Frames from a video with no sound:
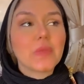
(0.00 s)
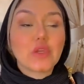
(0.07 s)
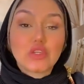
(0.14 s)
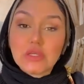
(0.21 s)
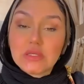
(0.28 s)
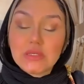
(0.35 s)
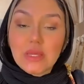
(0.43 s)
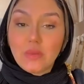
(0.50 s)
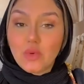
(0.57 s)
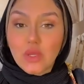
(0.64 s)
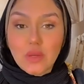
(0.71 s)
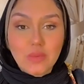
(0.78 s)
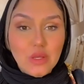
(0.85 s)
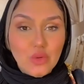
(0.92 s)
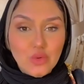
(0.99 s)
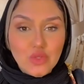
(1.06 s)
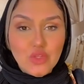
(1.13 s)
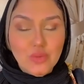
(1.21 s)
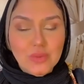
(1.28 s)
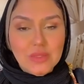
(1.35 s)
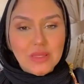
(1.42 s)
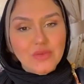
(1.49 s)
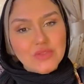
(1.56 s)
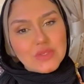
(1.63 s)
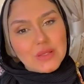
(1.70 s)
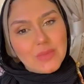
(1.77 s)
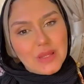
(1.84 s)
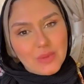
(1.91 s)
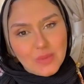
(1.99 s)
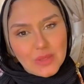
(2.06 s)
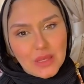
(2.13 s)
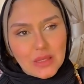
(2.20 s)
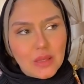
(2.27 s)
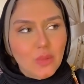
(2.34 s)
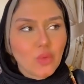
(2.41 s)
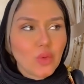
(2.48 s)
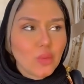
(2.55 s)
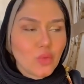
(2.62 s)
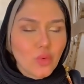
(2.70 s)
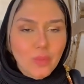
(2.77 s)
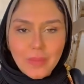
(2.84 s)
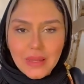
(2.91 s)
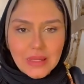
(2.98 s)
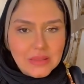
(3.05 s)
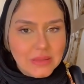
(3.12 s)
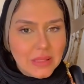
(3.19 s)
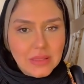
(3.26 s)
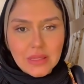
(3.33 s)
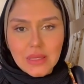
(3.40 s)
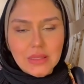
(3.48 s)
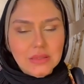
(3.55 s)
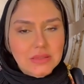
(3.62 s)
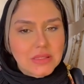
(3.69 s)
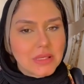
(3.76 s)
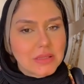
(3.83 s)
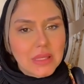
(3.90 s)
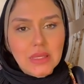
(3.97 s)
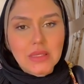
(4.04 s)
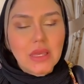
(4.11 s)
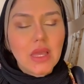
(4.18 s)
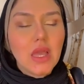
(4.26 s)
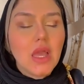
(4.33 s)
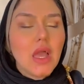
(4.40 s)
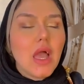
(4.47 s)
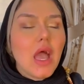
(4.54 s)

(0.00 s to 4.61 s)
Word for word: الشخص ده ممكن ما يكونش من نفس البلد بتاعتك ممكن يكون من بلد تانية جنسيه تانية